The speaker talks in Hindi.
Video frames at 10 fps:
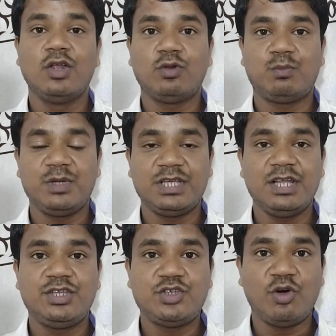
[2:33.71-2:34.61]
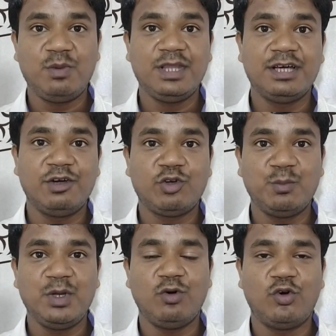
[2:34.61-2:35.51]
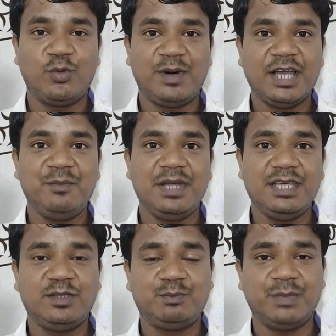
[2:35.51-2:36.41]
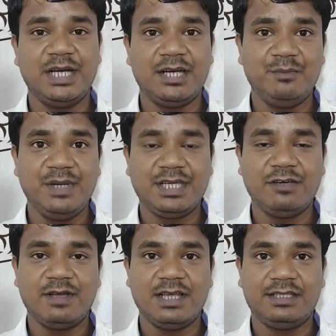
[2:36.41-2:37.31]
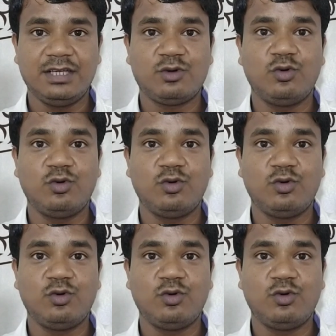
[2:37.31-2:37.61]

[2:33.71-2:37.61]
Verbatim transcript: तो पिछले 24 घंटों में ओमान में इस पेंडेमिक की वजह से